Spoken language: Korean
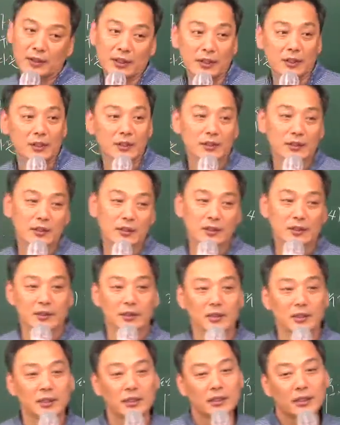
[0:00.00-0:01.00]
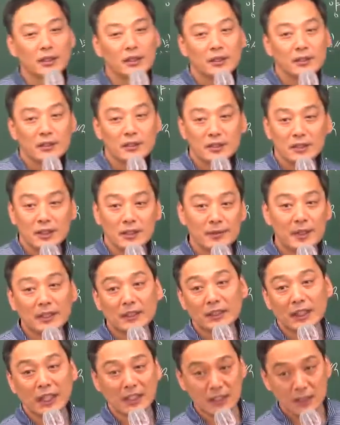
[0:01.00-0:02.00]
그러니까 이것저것
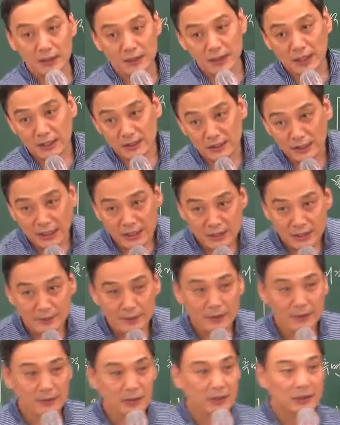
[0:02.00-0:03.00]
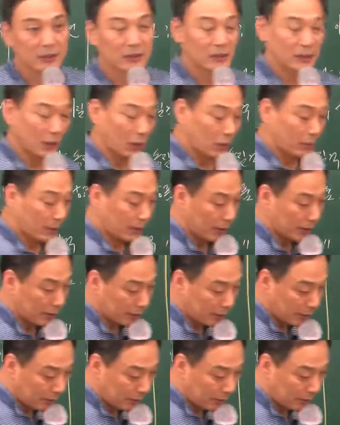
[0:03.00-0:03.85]
말 다시 사실 다시어넣은 거예요. 5번은요.